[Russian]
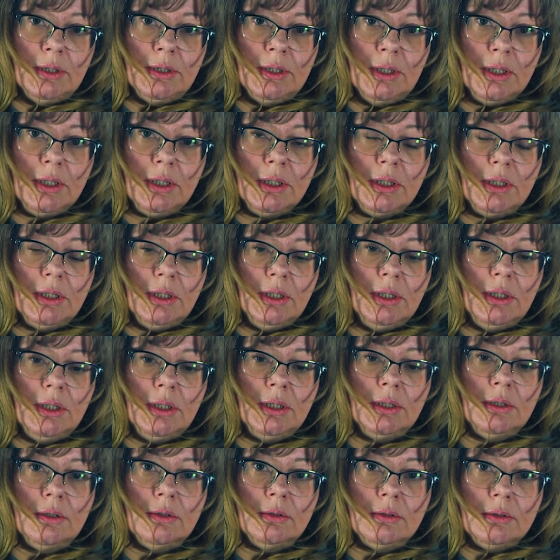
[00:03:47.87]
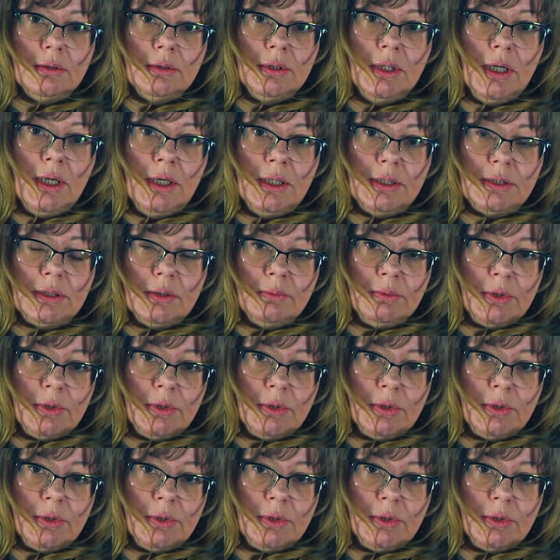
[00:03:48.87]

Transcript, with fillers: да, и э, наледь